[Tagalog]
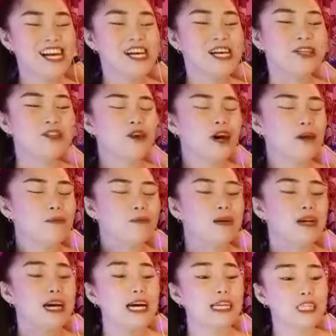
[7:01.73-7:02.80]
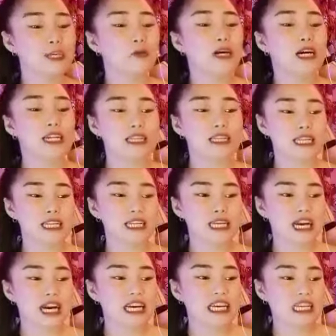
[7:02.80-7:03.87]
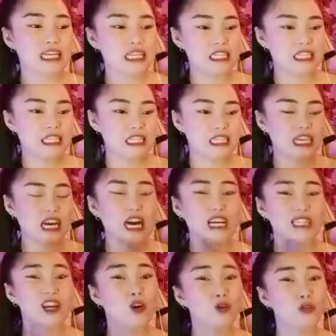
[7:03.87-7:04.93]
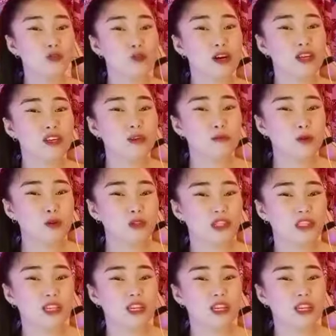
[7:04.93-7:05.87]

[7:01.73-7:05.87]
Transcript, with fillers: so, kay uh, Tiwakal talaga is nakakatakot yung kanyang boses.